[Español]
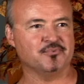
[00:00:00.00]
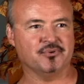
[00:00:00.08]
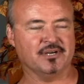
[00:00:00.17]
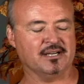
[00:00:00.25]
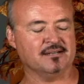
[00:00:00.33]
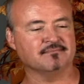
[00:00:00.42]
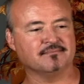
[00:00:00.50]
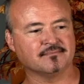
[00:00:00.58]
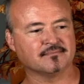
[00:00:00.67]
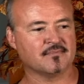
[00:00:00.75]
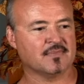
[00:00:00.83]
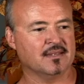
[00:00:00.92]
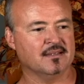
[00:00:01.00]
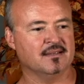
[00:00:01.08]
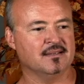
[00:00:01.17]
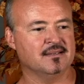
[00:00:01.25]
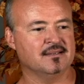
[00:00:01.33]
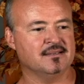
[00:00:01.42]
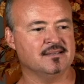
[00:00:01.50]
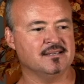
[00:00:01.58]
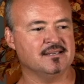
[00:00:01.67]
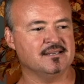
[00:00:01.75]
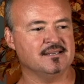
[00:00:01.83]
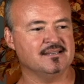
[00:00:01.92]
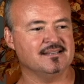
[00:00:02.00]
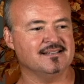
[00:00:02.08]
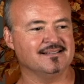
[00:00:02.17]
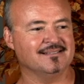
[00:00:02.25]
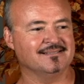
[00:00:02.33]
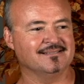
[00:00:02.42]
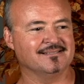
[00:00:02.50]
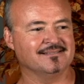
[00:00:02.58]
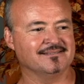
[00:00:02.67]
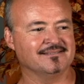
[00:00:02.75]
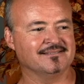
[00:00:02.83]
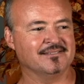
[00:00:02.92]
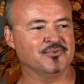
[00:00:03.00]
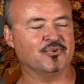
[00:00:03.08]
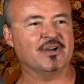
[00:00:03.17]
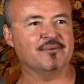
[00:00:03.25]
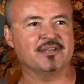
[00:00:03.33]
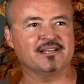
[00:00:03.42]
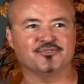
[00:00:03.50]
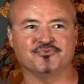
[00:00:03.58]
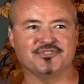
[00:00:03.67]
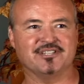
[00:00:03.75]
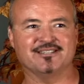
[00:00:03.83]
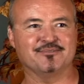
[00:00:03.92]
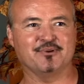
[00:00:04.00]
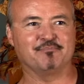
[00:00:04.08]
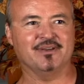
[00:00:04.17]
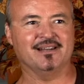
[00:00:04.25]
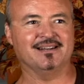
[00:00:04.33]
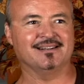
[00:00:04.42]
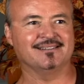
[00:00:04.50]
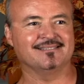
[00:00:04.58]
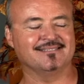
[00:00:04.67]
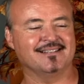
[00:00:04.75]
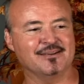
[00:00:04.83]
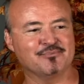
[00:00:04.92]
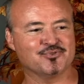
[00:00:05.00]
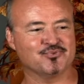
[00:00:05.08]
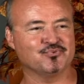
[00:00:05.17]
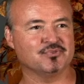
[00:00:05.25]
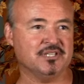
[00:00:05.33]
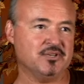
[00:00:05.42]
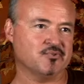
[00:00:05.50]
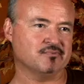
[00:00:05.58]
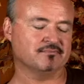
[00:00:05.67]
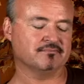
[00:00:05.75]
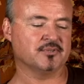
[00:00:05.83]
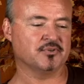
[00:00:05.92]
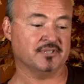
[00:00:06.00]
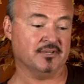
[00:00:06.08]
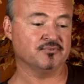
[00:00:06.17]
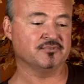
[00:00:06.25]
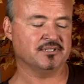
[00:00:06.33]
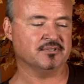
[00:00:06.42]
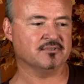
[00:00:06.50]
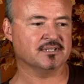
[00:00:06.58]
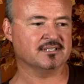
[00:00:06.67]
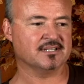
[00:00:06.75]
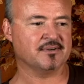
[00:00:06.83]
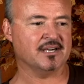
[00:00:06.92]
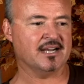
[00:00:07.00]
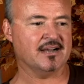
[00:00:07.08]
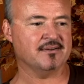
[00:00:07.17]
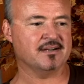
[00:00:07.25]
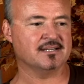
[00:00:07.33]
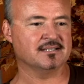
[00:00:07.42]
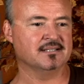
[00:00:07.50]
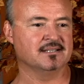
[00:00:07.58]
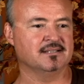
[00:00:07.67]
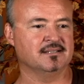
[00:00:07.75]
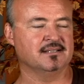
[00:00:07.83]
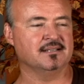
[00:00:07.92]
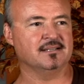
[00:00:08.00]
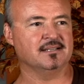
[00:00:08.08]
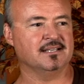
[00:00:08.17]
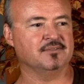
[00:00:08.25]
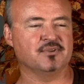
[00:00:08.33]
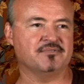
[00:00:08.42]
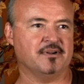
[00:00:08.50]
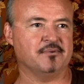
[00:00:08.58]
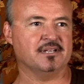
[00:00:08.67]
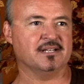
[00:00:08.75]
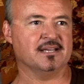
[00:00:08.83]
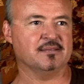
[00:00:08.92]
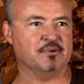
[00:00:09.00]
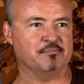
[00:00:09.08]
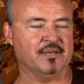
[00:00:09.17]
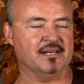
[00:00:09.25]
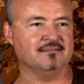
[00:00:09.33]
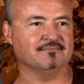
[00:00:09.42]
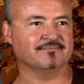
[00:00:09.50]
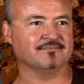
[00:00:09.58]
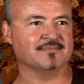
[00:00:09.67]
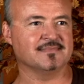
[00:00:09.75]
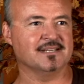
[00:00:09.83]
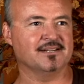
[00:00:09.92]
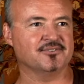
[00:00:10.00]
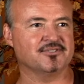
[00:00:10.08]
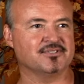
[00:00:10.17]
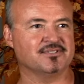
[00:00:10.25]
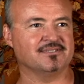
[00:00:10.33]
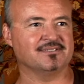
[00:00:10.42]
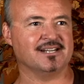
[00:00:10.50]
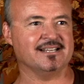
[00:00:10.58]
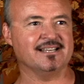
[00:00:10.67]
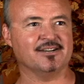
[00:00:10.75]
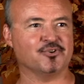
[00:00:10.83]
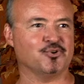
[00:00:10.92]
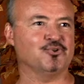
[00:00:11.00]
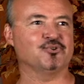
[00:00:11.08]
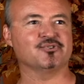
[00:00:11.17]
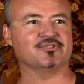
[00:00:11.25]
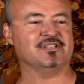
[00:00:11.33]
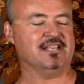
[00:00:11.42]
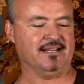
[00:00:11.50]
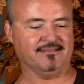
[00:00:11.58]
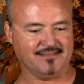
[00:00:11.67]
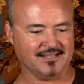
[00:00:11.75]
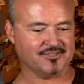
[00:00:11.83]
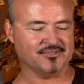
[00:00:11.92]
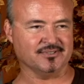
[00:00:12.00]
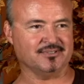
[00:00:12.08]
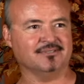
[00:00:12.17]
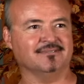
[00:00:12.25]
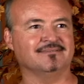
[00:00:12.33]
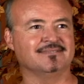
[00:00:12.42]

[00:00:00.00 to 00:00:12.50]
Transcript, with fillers: dibujar y nunca había suficiente papel. Teníamos un tío, o tengo un tío, que trabajaba en una fábrica de papel y él nos traía rollos gigantescos